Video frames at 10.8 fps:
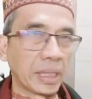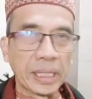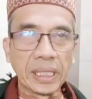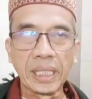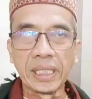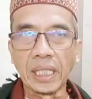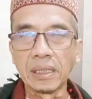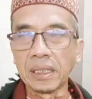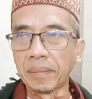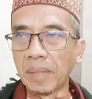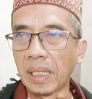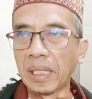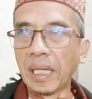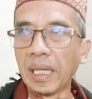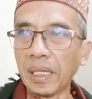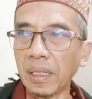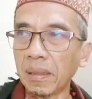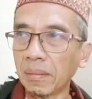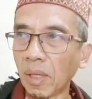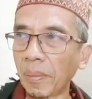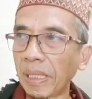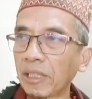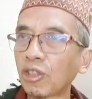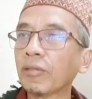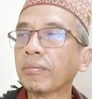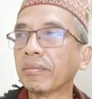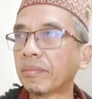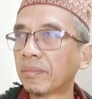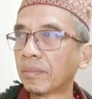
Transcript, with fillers: kita jadikan sebagai momentum